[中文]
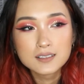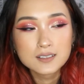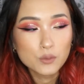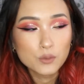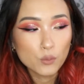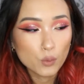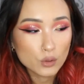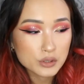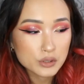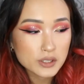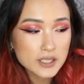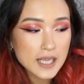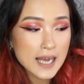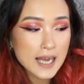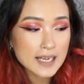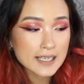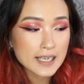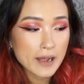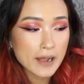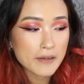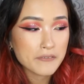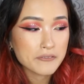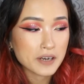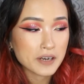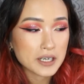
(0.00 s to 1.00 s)
我对它的
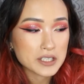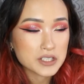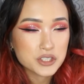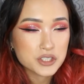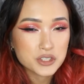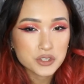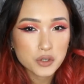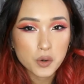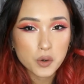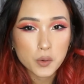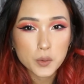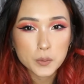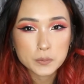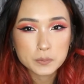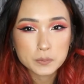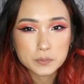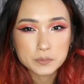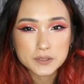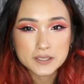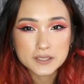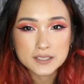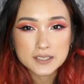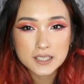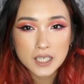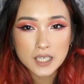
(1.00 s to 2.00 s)
看法就
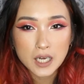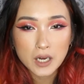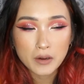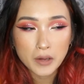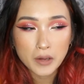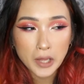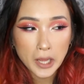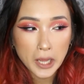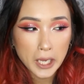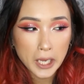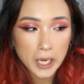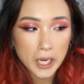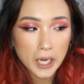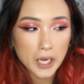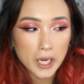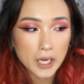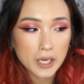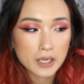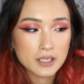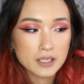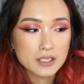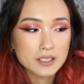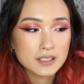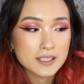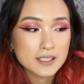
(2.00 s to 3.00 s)
比较，
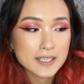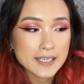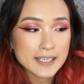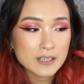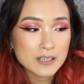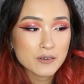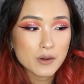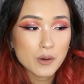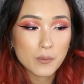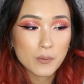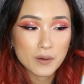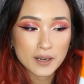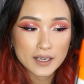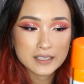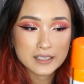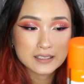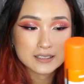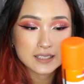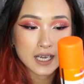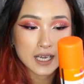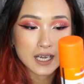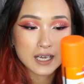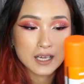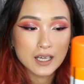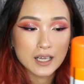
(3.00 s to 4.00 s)
呃，因为我跟你
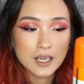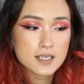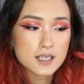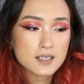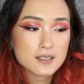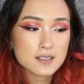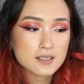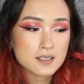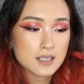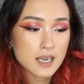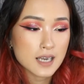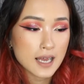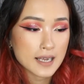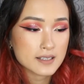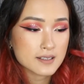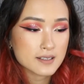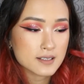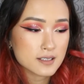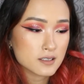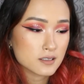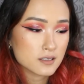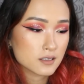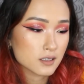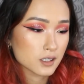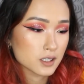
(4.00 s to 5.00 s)
讲，这个是来
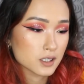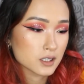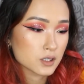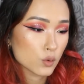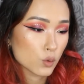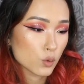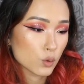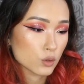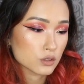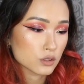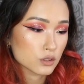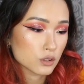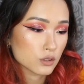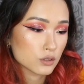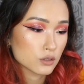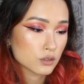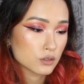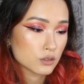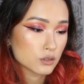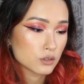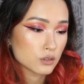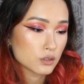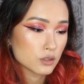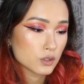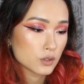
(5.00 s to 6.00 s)
自德国的，
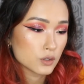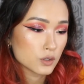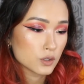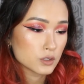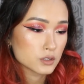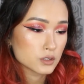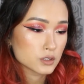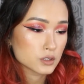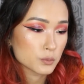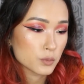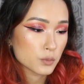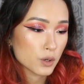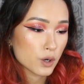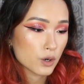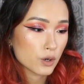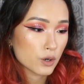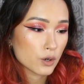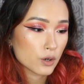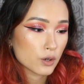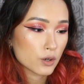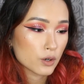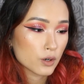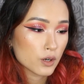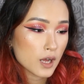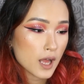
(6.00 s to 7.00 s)
什
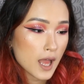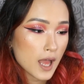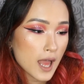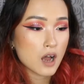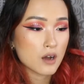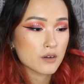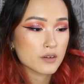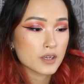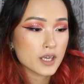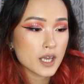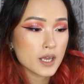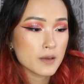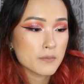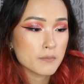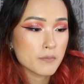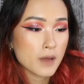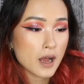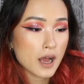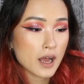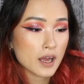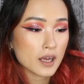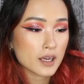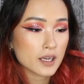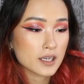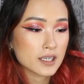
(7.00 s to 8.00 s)
么
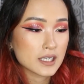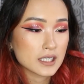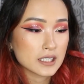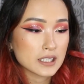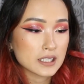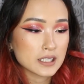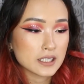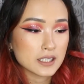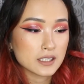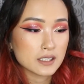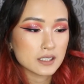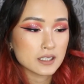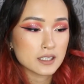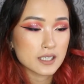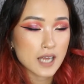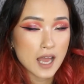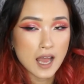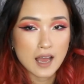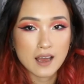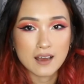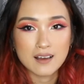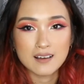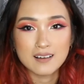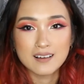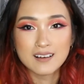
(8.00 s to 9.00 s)
Algenmagna
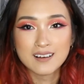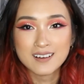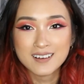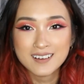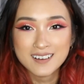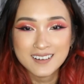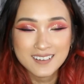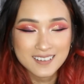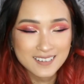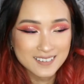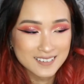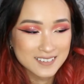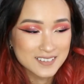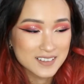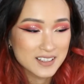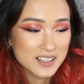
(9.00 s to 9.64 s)
很